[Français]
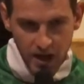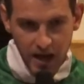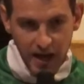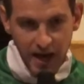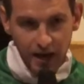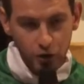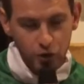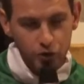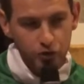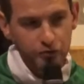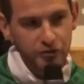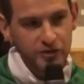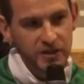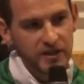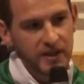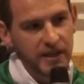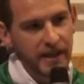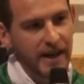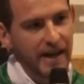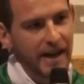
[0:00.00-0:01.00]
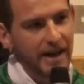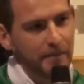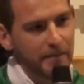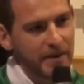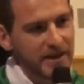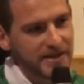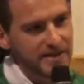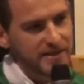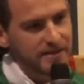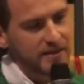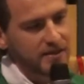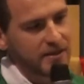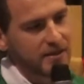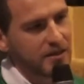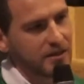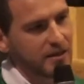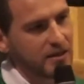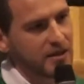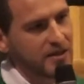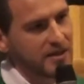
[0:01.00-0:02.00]
Alors je vous ai dit, la messe,
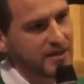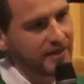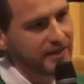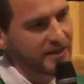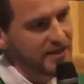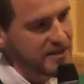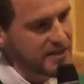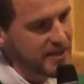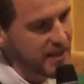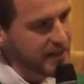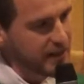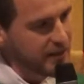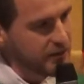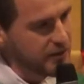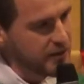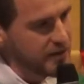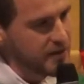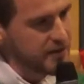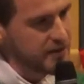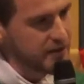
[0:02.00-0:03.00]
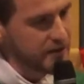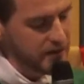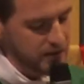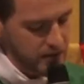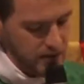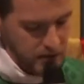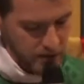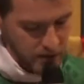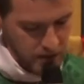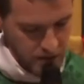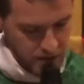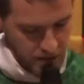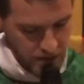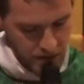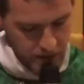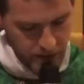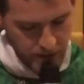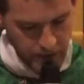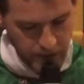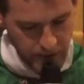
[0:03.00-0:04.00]
c'est un sacrifice.
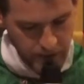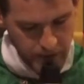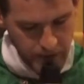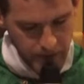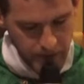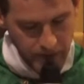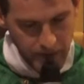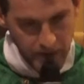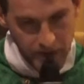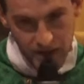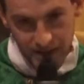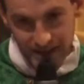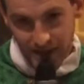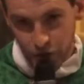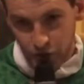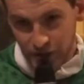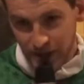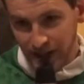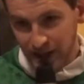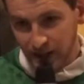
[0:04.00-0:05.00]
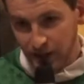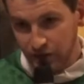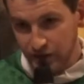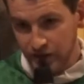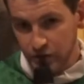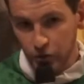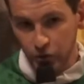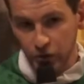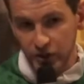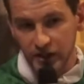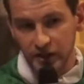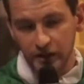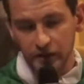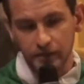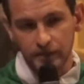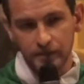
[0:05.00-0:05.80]
C'est le sacrifice de qui